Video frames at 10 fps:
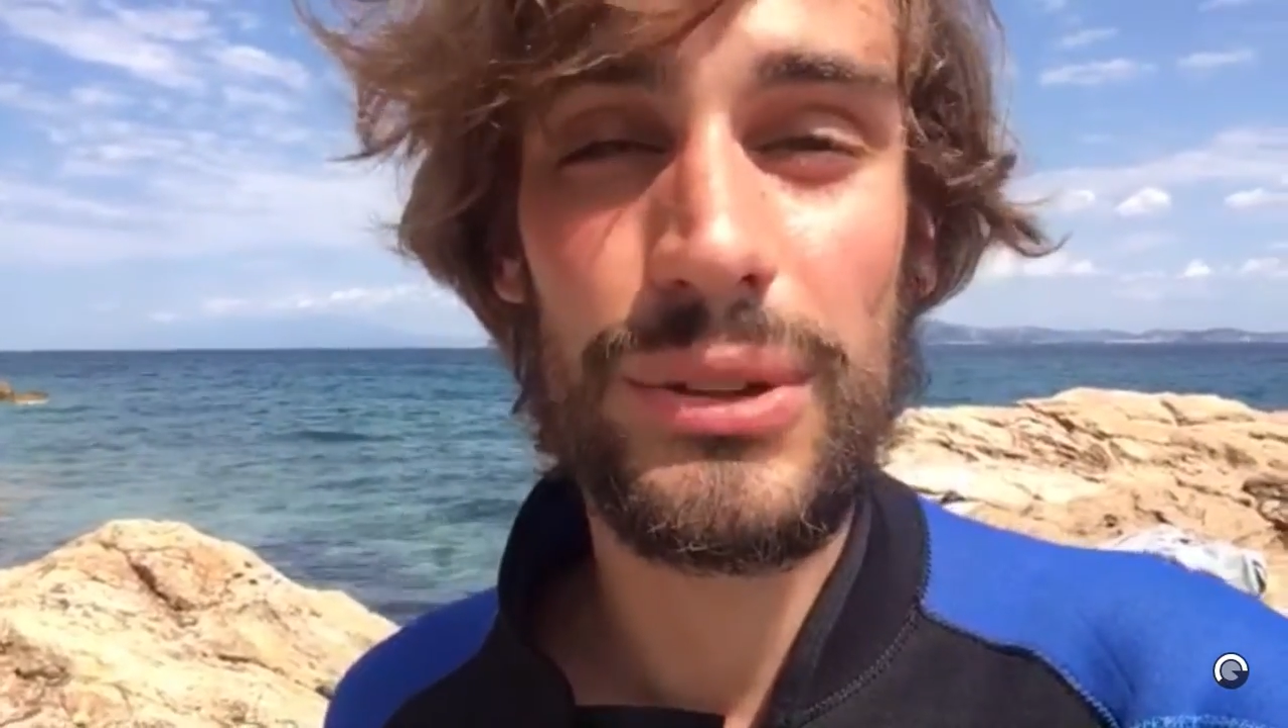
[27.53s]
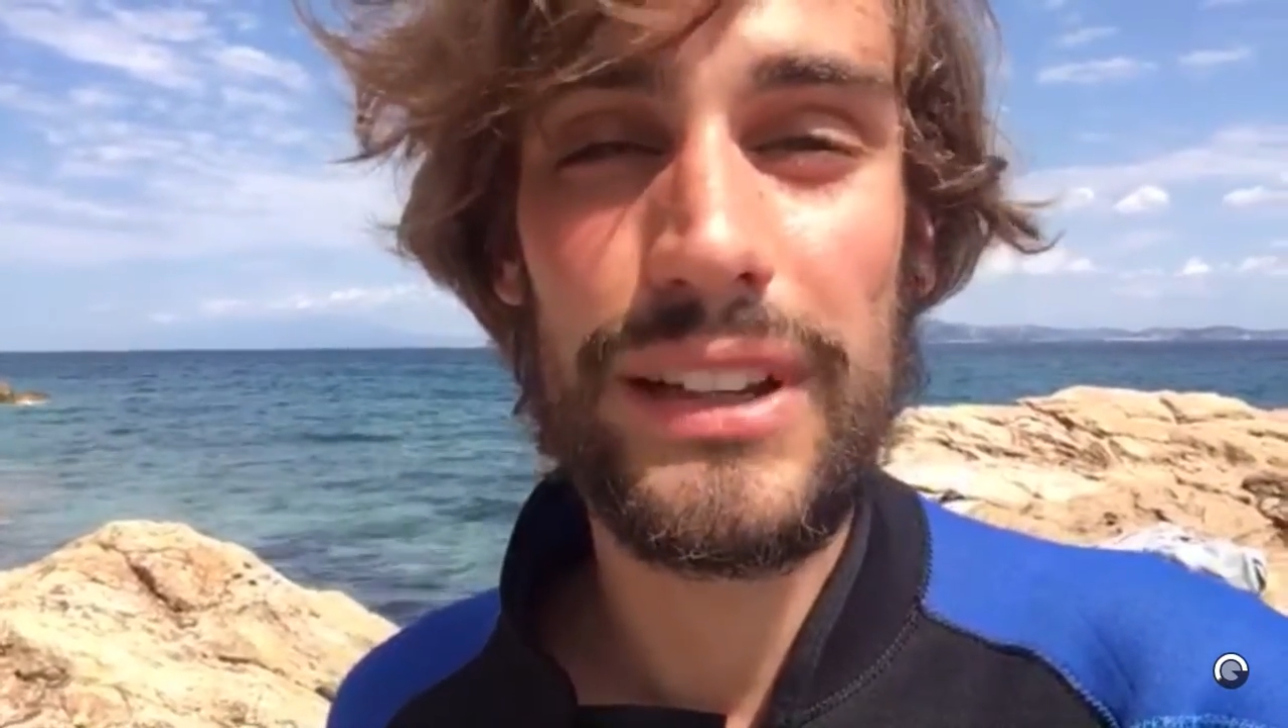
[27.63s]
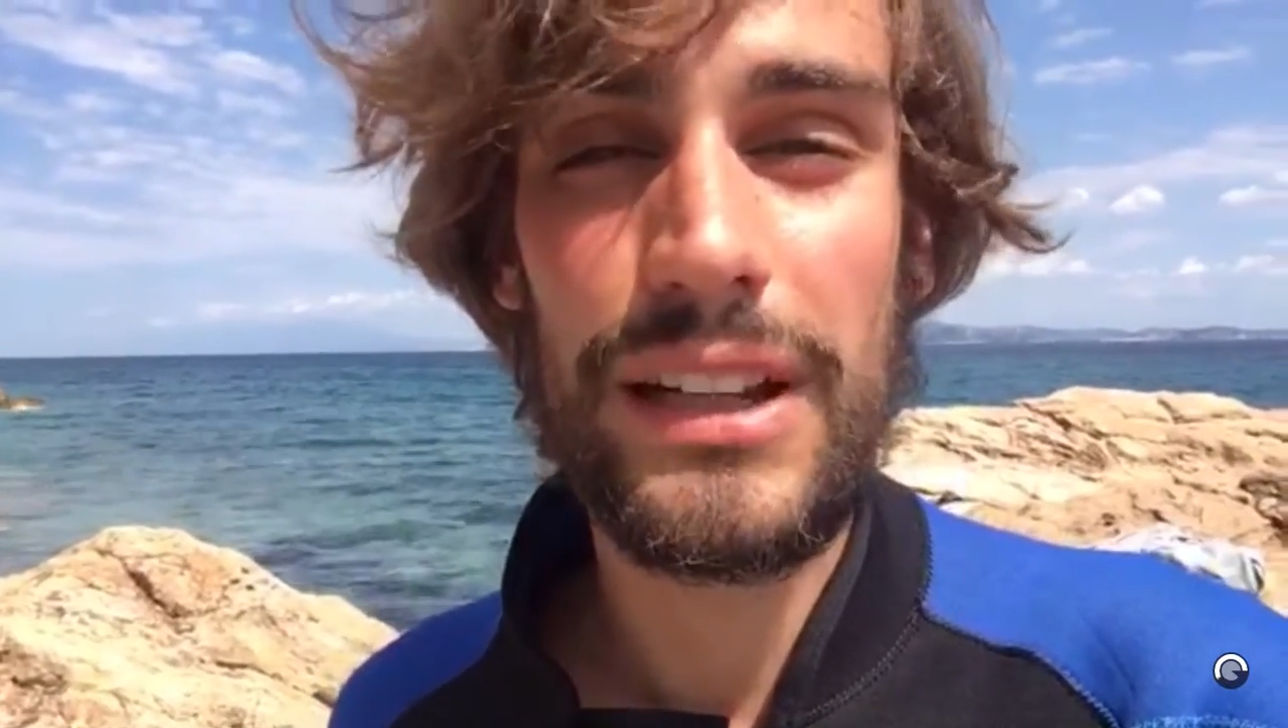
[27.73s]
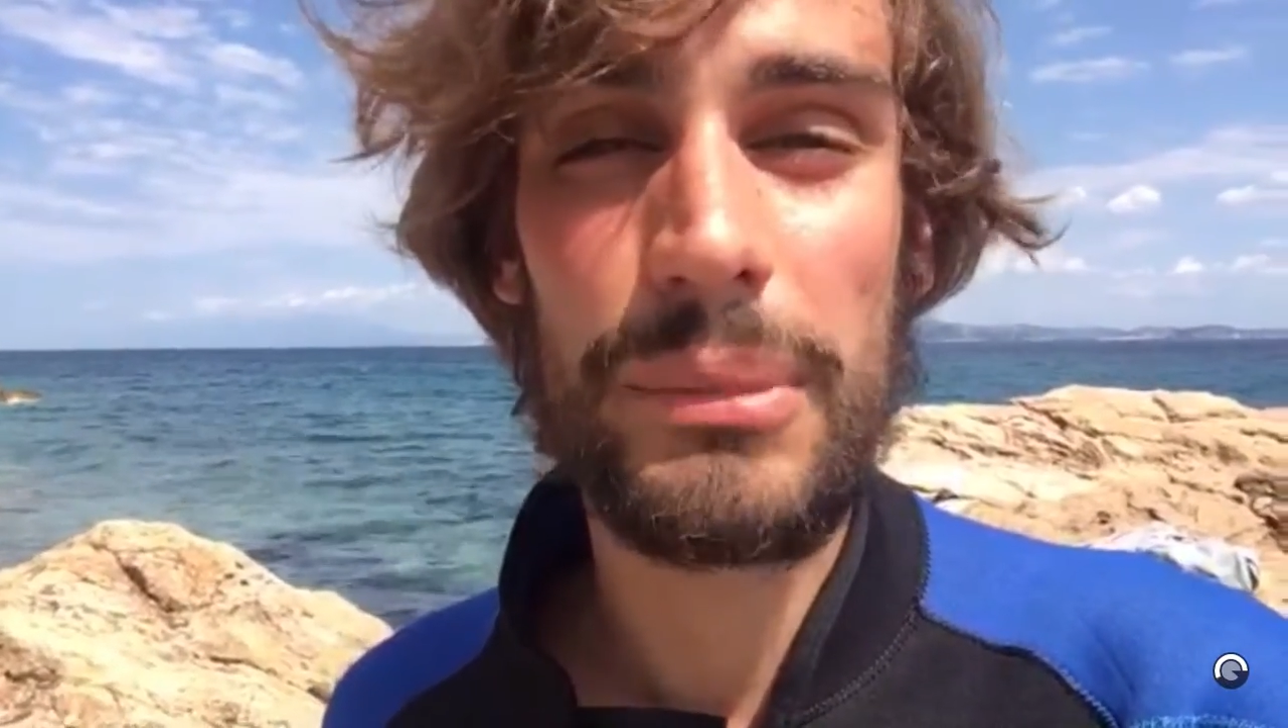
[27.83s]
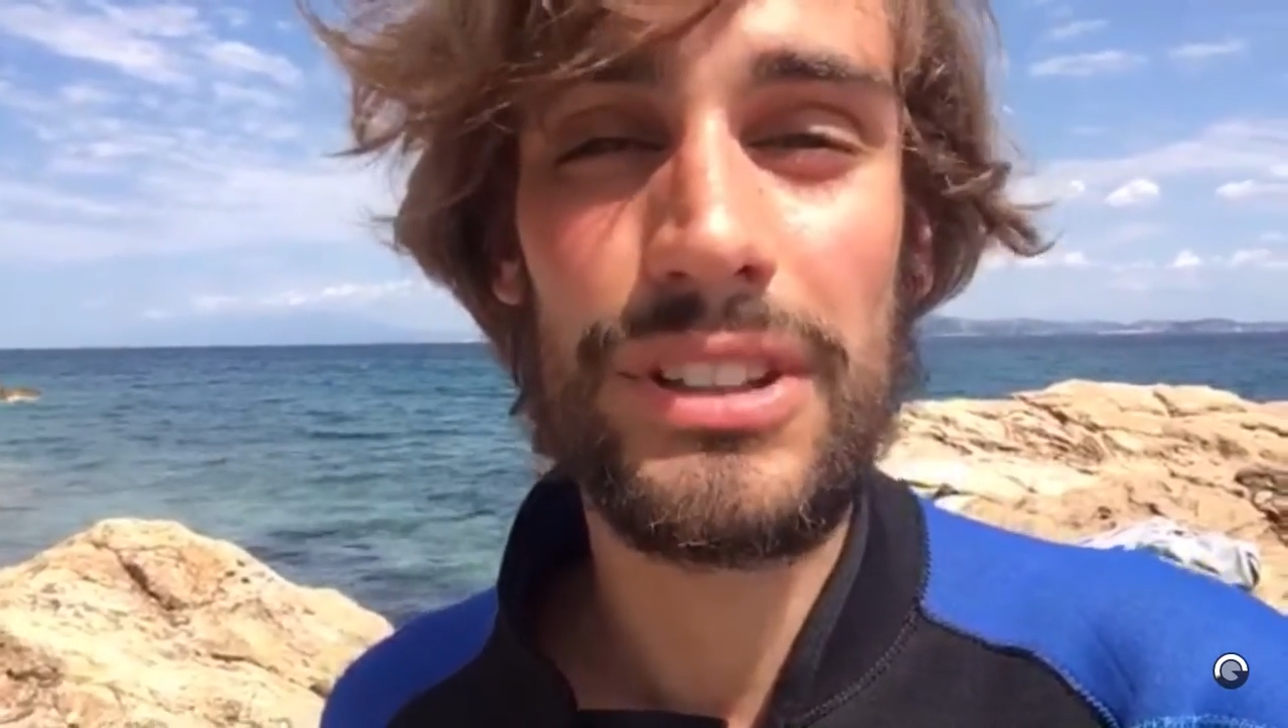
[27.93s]

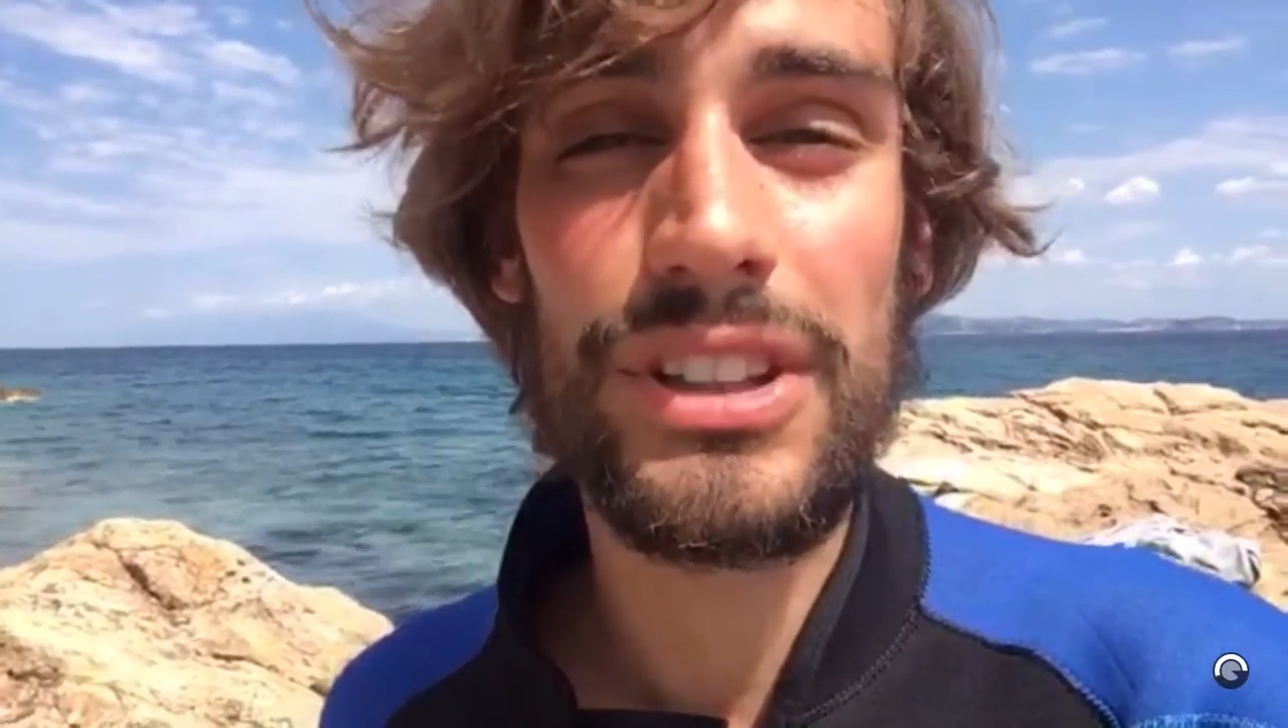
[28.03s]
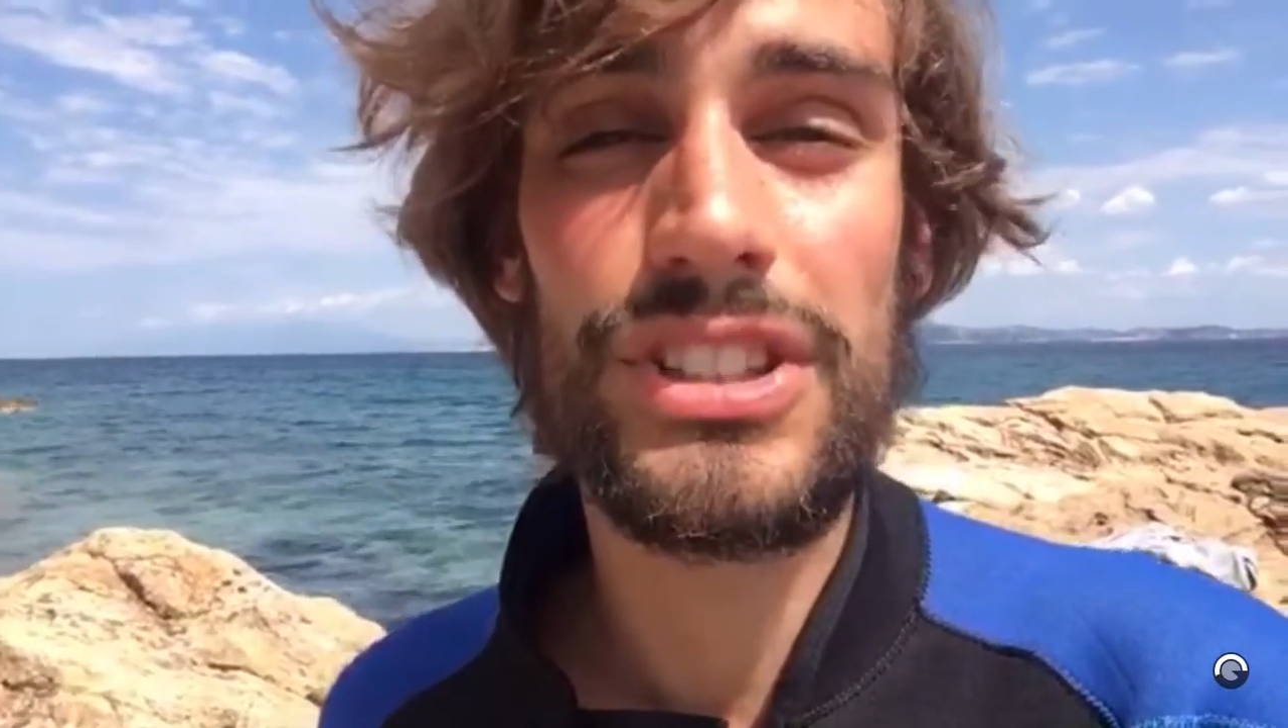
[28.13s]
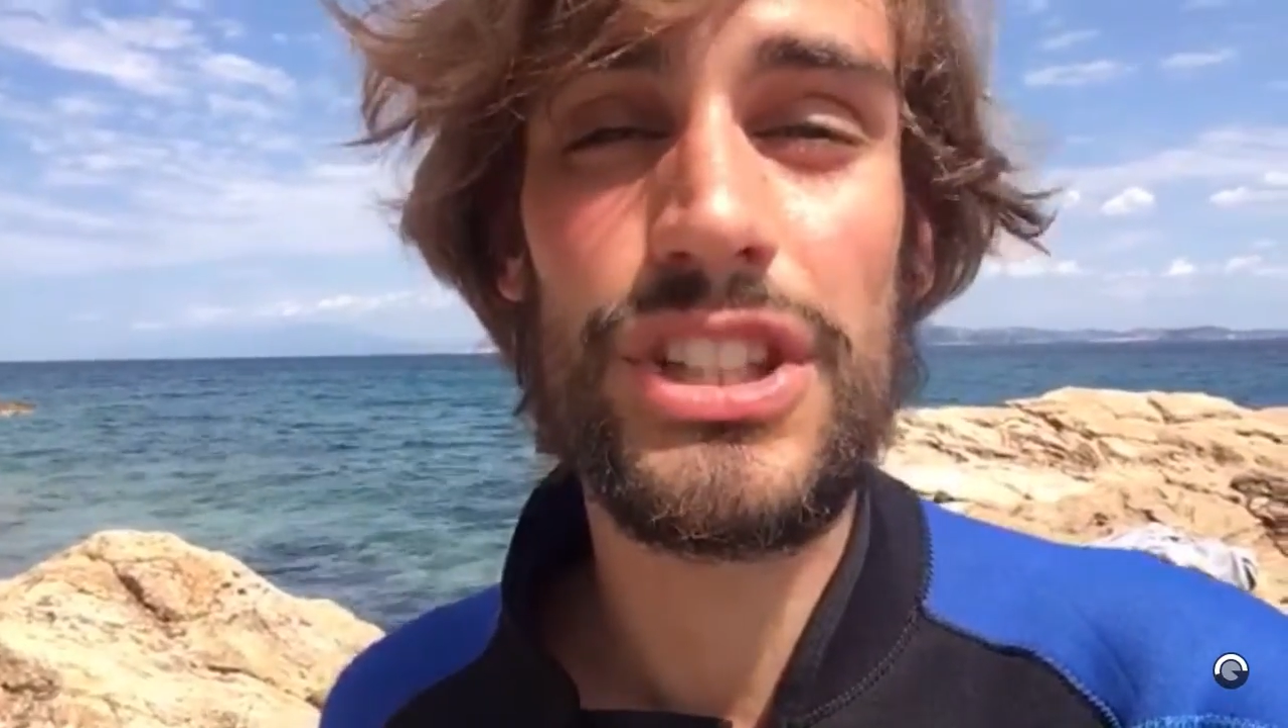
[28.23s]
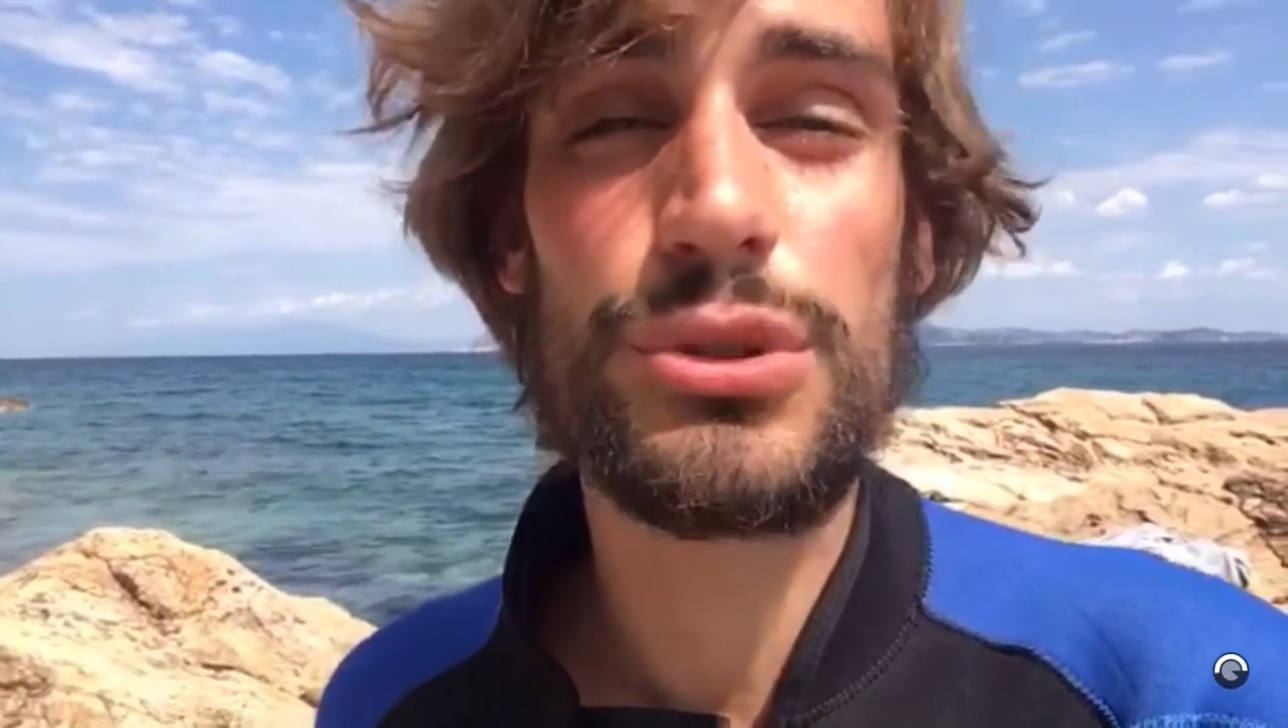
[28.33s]
l'île m'a dit que si je